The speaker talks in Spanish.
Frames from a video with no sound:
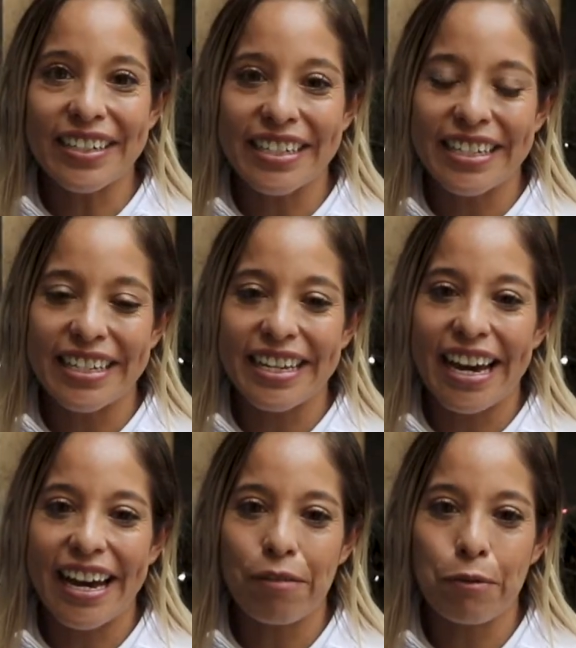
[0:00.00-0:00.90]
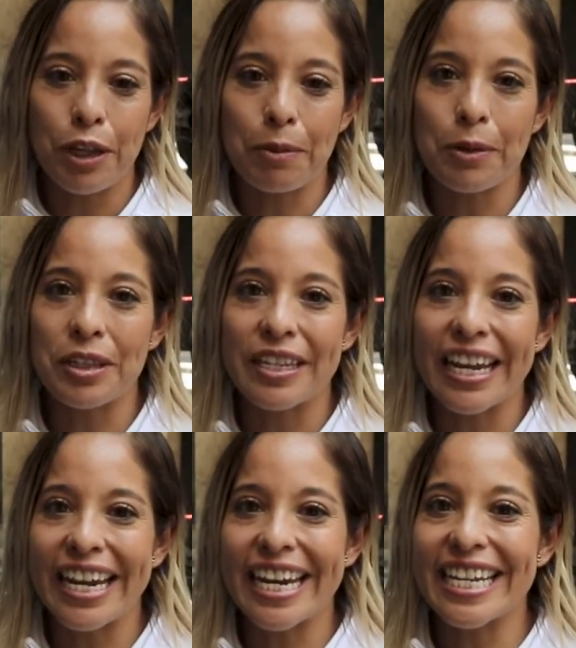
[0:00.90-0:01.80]
que sí, ya podemos
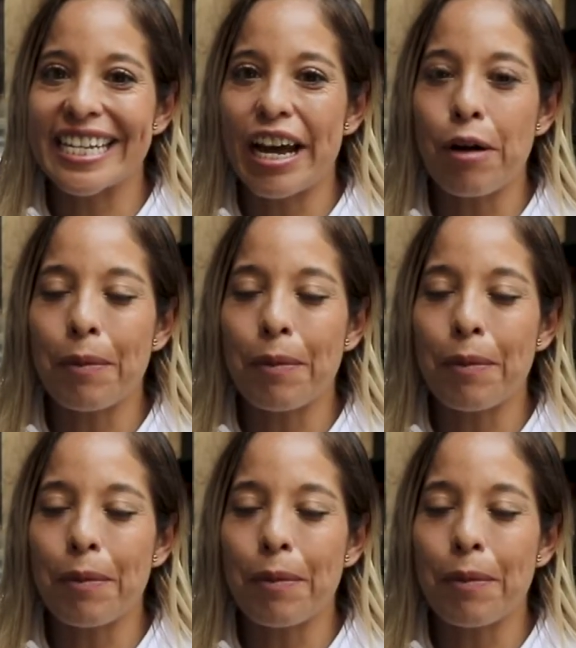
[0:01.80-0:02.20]
tener esa